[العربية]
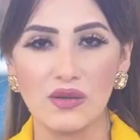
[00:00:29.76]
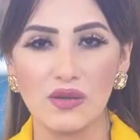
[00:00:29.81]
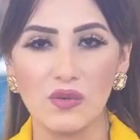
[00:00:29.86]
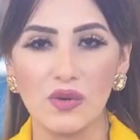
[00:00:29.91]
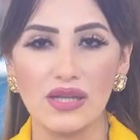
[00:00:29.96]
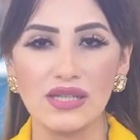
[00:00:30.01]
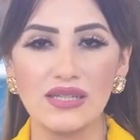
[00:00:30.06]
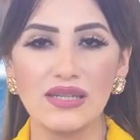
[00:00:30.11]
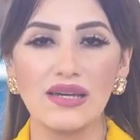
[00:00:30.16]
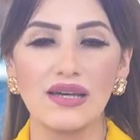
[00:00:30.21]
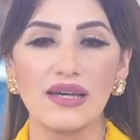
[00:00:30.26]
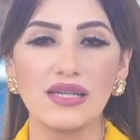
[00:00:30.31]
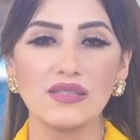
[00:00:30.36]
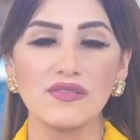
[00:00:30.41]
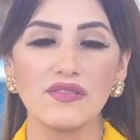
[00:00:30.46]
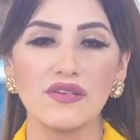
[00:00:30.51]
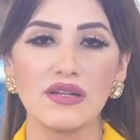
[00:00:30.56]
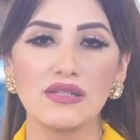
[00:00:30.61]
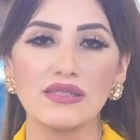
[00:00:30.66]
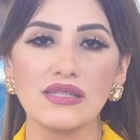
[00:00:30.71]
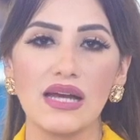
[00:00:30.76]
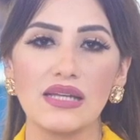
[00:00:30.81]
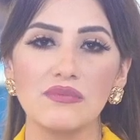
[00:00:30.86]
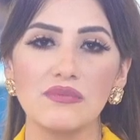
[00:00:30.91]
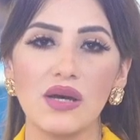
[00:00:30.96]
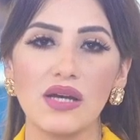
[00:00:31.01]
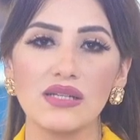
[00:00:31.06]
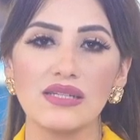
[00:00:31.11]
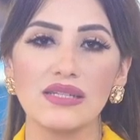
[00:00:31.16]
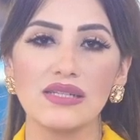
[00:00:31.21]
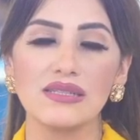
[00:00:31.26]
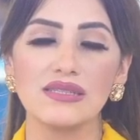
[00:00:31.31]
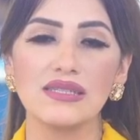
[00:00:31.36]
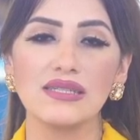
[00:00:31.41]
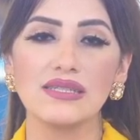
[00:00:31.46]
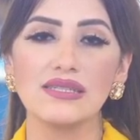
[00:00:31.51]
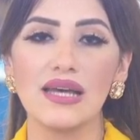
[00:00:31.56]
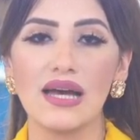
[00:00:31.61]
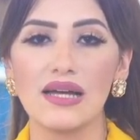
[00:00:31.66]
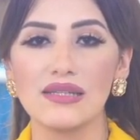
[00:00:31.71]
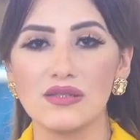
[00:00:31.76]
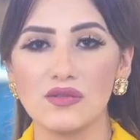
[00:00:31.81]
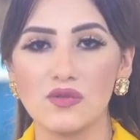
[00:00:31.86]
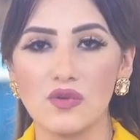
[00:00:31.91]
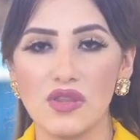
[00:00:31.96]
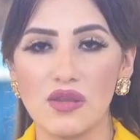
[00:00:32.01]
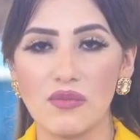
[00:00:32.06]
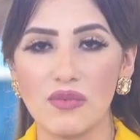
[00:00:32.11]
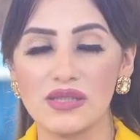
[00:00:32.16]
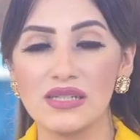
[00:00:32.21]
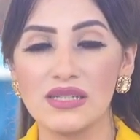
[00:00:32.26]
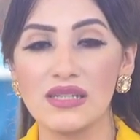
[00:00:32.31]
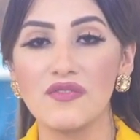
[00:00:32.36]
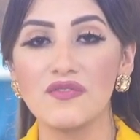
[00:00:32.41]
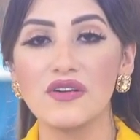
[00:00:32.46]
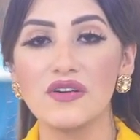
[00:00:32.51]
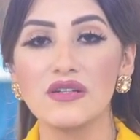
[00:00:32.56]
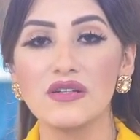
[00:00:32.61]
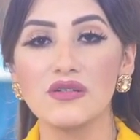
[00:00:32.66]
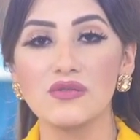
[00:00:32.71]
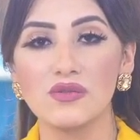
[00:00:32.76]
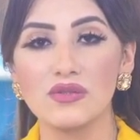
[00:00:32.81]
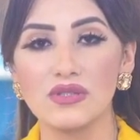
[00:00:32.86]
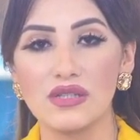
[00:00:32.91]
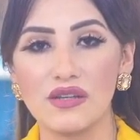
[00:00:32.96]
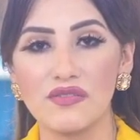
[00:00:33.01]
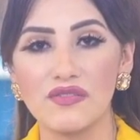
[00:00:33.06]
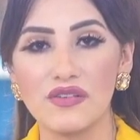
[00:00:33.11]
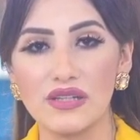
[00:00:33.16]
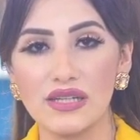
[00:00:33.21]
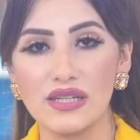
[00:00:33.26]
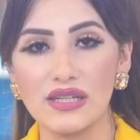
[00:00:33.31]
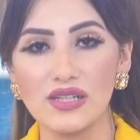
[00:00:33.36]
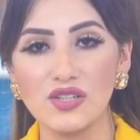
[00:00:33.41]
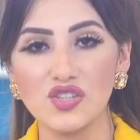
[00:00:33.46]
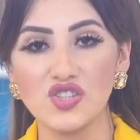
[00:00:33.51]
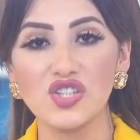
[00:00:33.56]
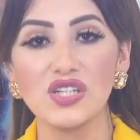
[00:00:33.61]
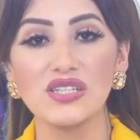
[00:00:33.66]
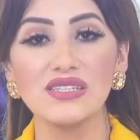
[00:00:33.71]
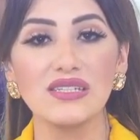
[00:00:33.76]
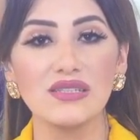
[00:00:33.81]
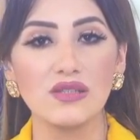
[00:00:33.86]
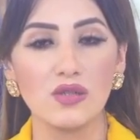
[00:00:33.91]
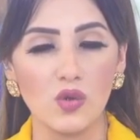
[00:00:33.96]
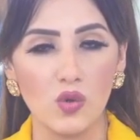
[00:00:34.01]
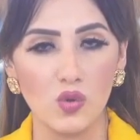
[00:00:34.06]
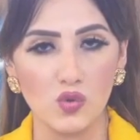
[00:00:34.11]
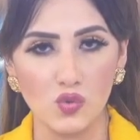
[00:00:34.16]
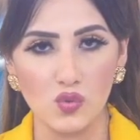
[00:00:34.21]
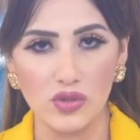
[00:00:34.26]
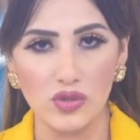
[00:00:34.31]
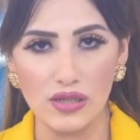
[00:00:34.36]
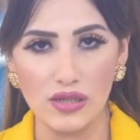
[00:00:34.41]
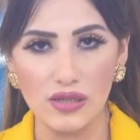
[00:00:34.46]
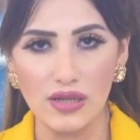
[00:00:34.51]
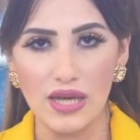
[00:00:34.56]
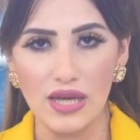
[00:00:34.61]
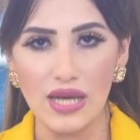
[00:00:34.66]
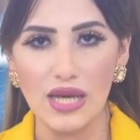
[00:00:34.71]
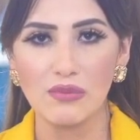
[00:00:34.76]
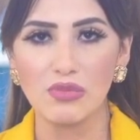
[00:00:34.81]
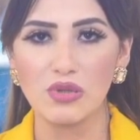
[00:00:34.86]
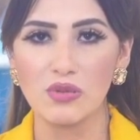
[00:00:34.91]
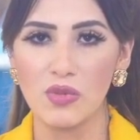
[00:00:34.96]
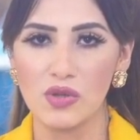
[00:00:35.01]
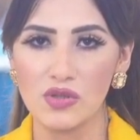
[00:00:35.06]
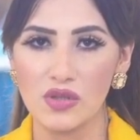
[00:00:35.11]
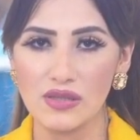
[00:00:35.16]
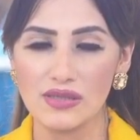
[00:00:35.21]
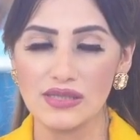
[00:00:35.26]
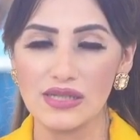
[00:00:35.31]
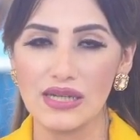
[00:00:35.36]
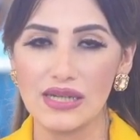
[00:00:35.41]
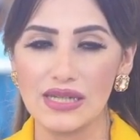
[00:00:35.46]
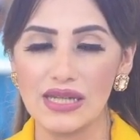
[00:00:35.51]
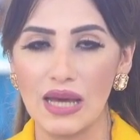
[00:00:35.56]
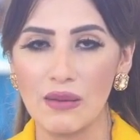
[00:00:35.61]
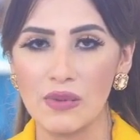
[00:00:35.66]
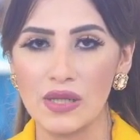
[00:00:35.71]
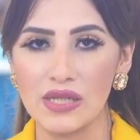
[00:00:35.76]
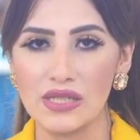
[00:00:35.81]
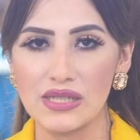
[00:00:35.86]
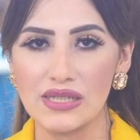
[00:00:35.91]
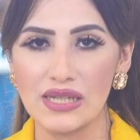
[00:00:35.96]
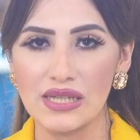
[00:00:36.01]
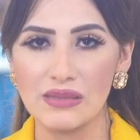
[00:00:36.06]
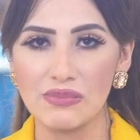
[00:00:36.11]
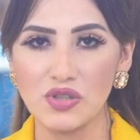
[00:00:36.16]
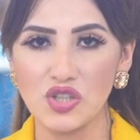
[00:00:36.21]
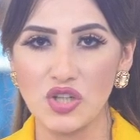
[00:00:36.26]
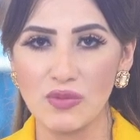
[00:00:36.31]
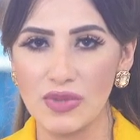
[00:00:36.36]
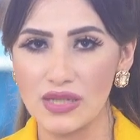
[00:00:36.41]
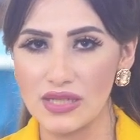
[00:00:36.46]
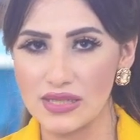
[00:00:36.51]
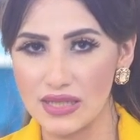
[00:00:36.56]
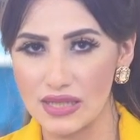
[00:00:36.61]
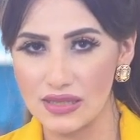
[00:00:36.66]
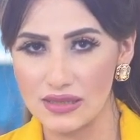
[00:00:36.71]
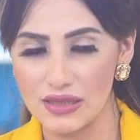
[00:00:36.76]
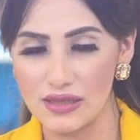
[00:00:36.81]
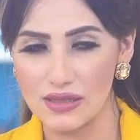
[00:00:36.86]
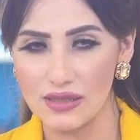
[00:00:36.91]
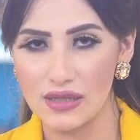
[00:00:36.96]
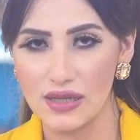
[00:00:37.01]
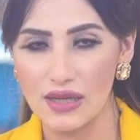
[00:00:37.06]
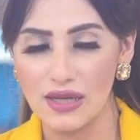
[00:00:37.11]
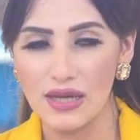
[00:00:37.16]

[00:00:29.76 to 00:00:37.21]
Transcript: النوعية أسفرت عن مقتل 89 فرد تكفيري شديد الخطورة بمناطق العمليات بشمال سيناء